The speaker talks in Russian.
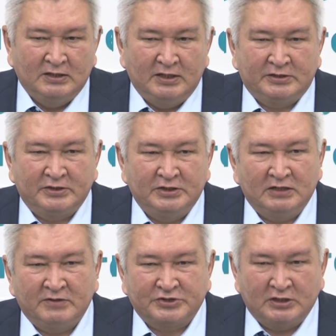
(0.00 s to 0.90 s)
Эти
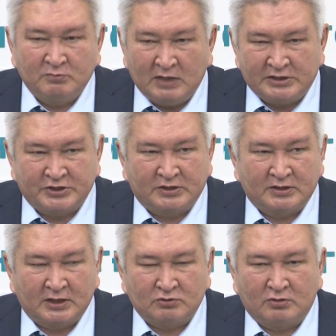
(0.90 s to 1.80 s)
девочки и мальчики,
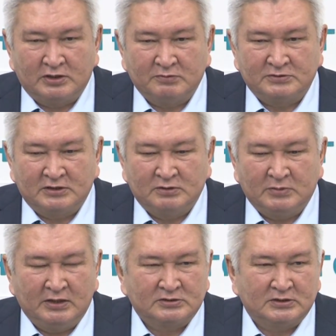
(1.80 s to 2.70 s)
которые этим
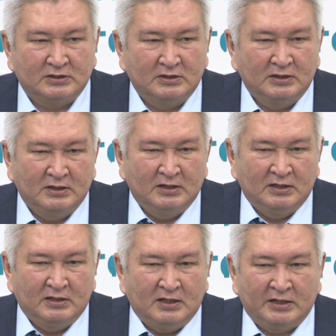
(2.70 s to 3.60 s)
занимаются,
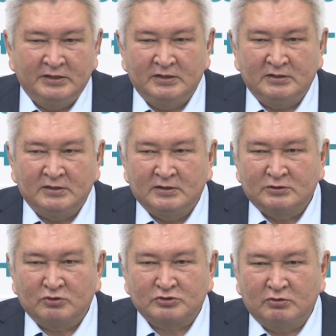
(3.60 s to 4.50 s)
они
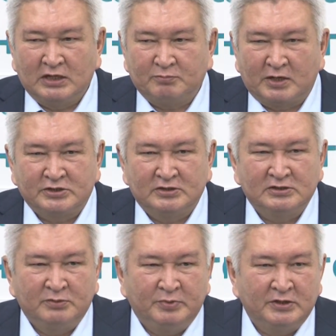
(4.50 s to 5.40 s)
то, что я прожил,
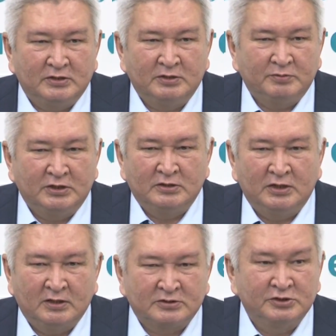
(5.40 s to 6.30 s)
не, пере, не, не,
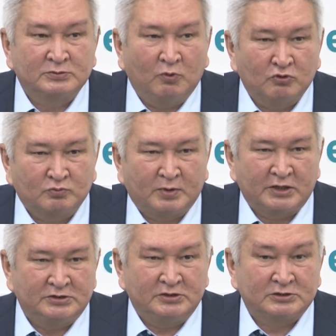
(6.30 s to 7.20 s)
не, не смогут
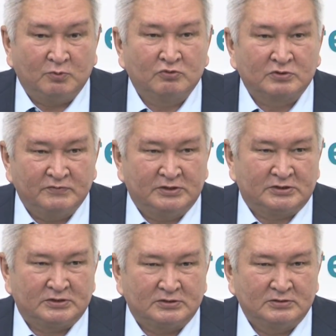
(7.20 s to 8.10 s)
прожить, не смогут
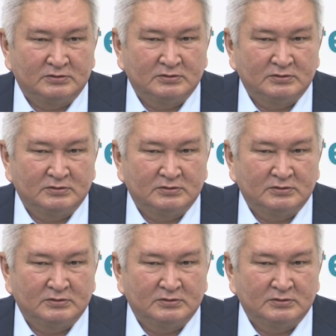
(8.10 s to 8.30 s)
выдержать.